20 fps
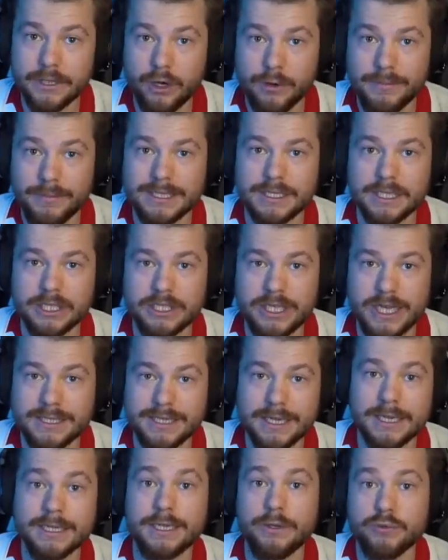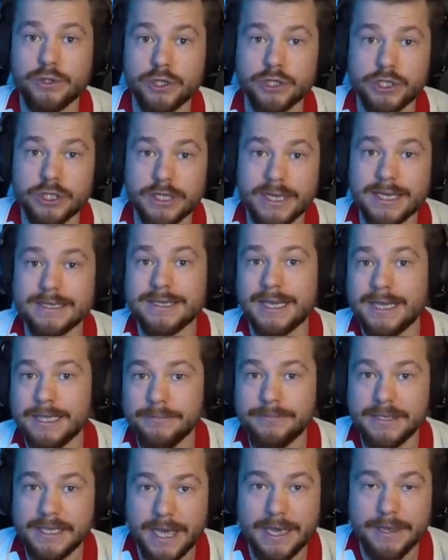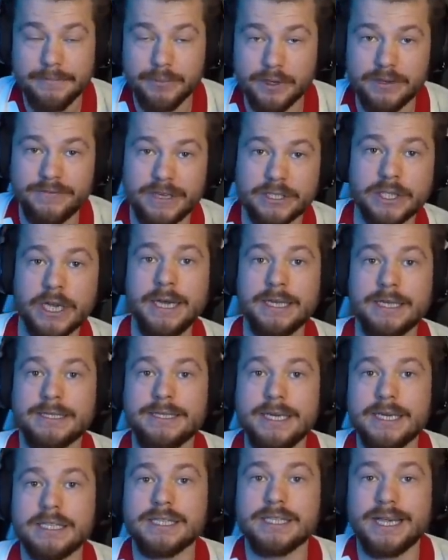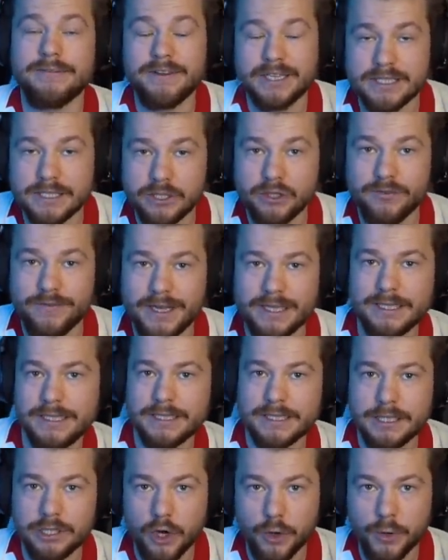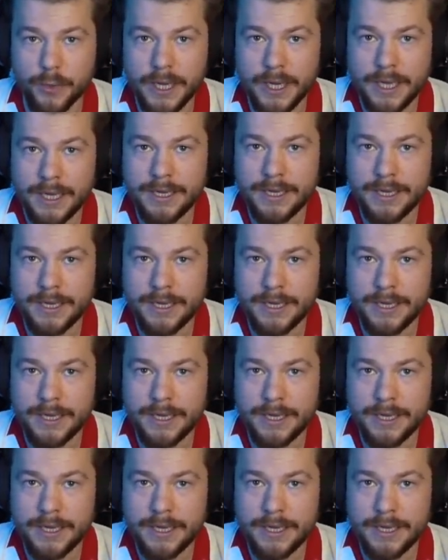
w obecnych czasach, tę cieszynkę z NBA, ponieważ Serge zafascynowany jest ligą